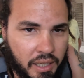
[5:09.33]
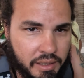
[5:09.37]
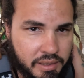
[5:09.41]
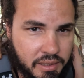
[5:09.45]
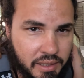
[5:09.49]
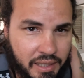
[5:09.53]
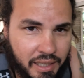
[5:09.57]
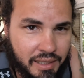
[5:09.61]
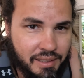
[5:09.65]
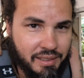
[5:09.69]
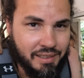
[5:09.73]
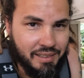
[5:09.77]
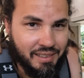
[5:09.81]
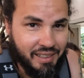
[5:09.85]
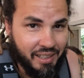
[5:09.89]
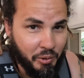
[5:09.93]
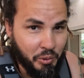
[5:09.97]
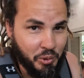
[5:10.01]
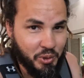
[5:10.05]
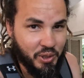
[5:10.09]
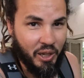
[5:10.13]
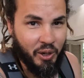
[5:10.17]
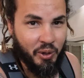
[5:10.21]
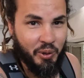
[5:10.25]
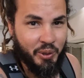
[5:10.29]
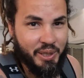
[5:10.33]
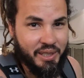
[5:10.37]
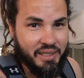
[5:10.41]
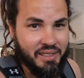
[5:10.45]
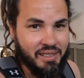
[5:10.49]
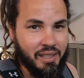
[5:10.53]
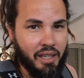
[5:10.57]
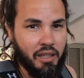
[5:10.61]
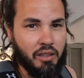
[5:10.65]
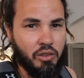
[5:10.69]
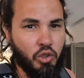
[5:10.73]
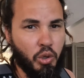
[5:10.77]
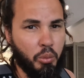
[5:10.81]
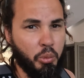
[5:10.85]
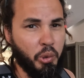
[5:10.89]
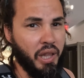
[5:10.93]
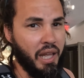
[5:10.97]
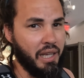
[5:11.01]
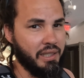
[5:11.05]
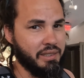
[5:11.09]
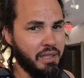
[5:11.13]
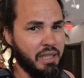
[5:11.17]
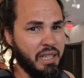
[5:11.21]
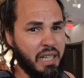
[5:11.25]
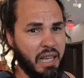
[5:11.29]
Así que si te gustan los insectos, puedes
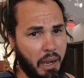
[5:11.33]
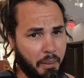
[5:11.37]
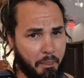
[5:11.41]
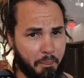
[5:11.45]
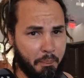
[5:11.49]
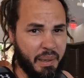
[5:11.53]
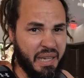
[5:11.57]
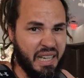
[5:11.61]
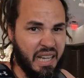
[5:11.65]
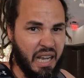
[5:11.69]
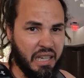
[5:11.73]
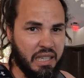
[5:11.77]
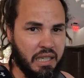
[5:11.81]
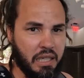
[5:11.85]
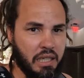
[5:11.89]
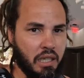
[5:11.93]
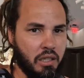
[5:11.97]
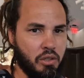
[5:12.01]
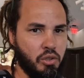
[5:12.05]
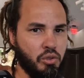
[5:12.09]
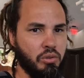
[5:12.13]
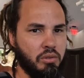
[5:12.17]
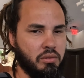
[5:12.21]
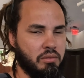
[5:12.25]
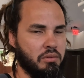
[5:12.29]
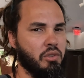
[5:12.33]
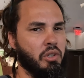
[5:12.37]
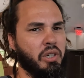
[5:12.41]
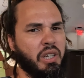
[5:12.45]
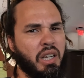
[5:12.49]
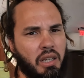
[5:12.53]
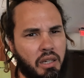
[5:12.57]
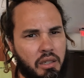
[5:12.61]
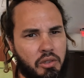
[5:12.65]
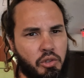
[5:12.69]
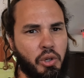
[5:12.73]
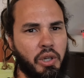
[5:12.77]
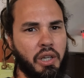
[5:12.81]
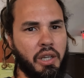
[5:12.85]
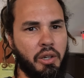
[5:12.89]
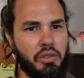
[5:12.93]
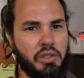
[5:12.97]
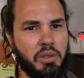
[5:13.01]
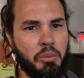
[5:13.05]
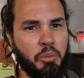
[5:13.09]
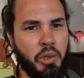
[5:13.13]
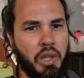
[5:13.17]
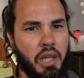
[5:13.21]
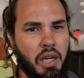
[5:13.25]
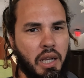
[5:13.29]
hacer camping aquí en el yunque. No, en el que no
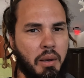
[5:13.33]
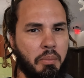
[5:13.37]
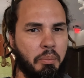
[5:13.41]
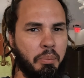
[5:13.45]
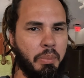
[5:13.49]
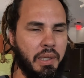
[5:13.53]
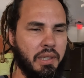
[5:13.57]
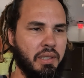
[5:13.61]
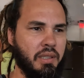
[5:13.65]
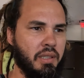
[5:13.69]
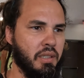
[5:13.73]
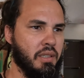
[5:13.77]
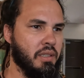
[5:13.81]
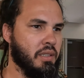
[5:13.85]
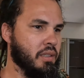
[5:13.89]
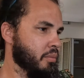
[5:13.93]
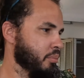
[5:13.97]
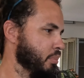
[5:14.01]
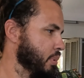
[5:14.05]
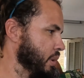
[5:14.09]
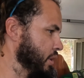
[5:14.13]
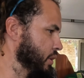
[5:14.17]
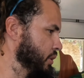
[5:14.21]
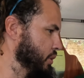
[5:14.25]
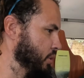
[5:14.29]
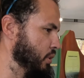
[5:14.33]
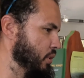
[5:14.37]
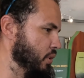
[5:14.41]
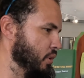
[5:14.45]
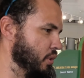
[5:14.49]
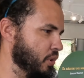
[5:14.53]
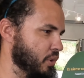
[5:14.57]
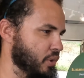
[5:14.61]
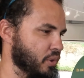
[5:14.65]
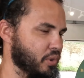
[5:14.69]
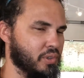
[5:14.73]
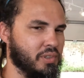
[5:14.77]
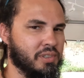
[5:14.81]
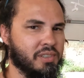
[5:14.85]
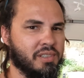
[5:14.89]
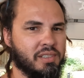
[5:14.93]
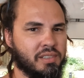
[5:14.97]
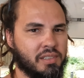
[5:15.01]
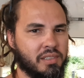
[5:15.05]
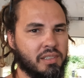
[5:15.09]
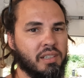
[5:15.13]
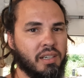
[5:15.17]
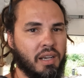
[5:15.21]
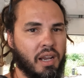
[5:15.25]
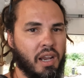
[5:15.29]
se puede acampar, pero
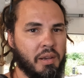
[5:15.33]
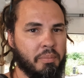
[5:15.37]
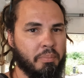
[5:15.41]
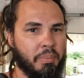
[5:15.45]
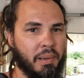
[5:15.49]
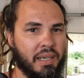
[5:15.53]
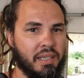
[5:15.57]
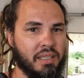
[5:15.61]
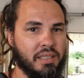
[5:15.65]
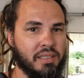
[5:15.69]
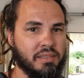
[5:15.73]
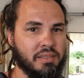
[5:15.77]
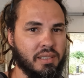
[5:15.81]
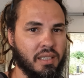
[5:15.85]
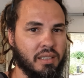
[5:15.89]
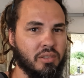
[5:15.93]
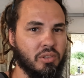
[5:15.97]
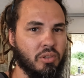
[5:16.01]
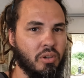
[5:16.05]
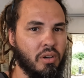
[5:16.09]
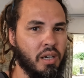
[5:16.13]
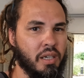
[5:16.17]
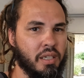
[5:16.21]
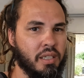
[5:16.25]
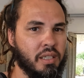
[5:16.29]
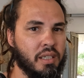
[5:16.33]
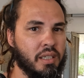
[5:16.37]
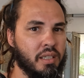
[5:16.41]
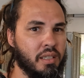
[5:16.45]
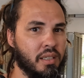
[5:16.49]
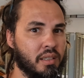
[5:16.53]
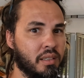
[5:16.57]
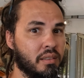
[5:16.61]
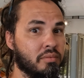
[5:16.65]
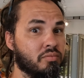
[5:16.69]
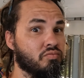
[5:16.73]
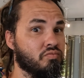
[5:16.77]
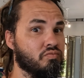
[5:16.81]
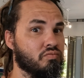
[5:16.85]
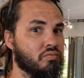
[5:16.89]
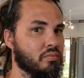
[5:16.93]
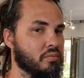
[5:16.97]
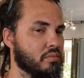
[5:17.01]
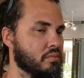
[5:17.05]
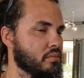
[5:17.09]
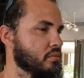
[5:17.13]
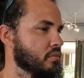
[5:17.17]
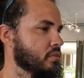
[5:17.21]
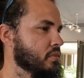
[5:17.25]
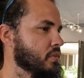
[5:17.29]
hay un par de insectos ahí que hay hmm,
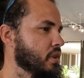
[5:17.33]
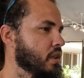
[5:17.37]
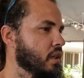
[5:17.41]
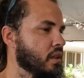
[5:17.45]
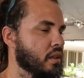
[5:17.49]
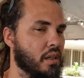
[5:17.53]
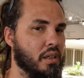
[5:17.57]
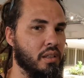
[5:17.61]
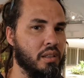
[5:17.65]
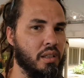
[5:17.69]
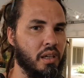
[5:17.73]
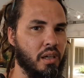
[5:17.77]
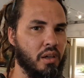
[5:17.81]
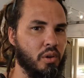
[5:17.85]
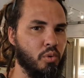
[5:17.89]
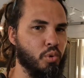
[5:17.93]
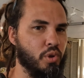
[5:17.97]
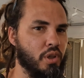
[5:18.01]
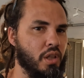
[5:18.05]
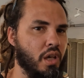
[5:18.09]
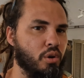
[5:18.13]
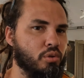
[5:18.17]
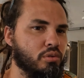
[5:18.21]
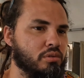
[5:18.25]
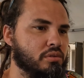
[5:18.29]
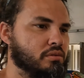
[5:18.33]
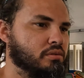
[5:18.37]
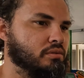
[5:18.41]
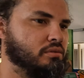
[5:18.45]
que tener cuidado.